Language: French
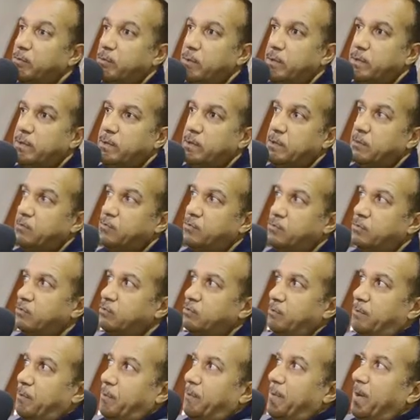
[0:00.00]
d'actualité Je
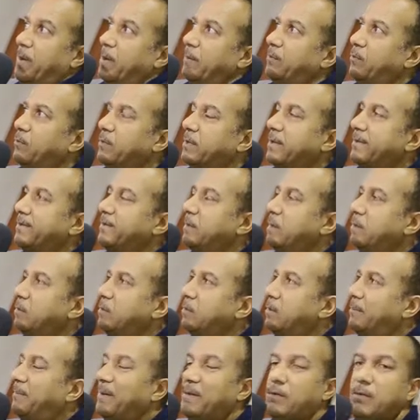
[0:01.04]
ne peux pas répondre à ça,
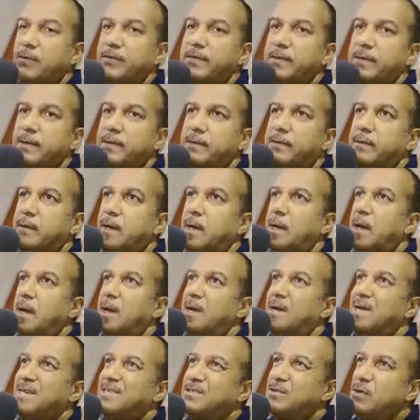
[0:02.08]
on n'a pas de recette.
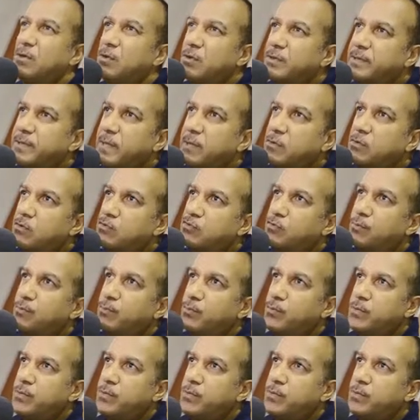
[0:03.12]
La seule recette que je